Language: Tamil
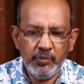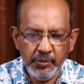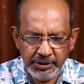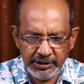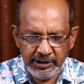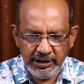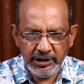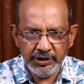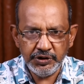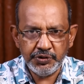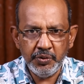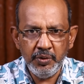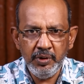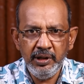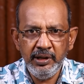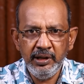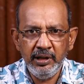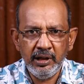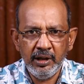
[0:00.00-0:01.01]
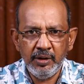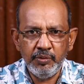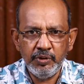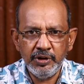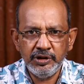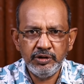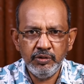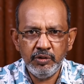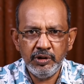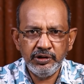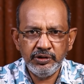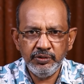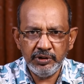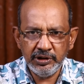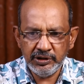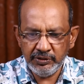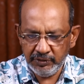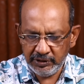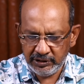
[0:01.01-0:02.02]
குச்சி சுள்ளிகளை ஒடிச்சு ஒடிச்சு
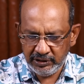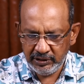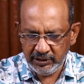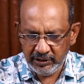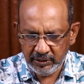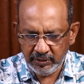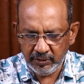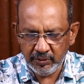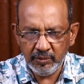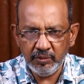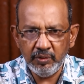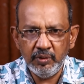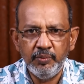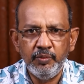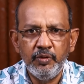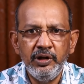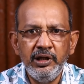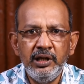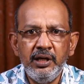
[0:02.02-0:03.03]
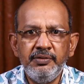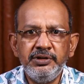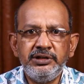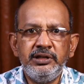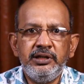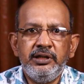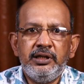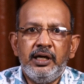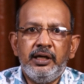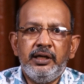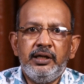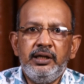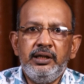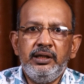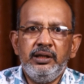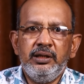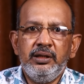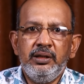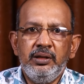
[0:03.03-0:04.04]
ஒடிச்சு ஒடிச்சு ஒரு மூலையாக வச்சுருக்குறாங்க
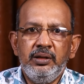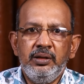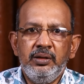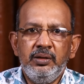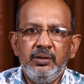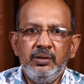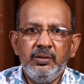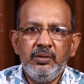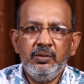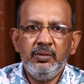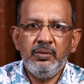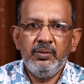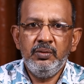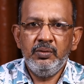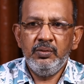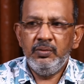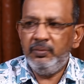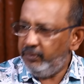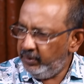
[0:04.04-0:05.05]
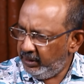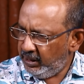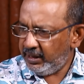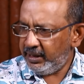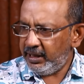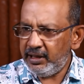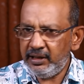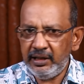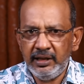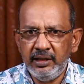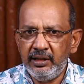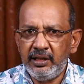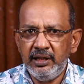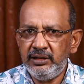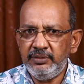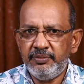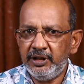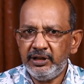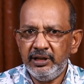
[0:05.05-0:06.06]
வீடியோ கிடையாது எனக்கு
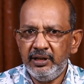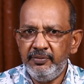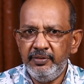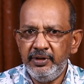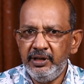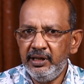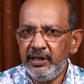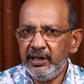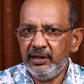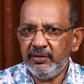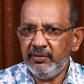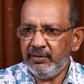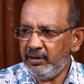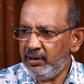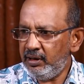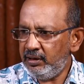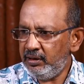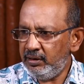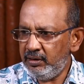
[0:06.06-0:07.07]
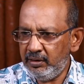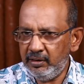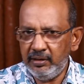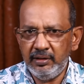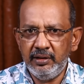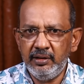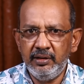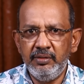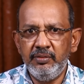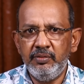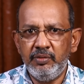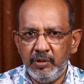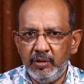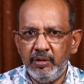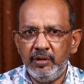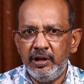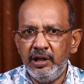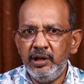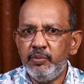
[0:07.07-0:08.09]
தெரிஞ்சு பார்த்தீங்கன்னா வீடியோ கிடையாது வந்து அது ஒரு
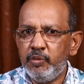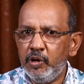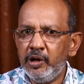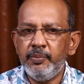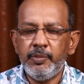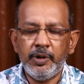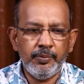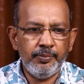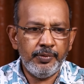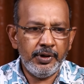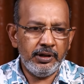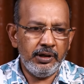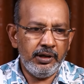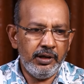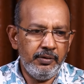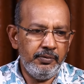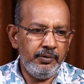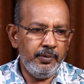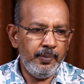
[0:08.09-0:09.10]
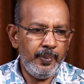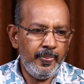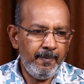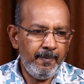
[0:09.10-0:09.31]
ரெண்டு புகைப்படம் பார்த்தேன் நான்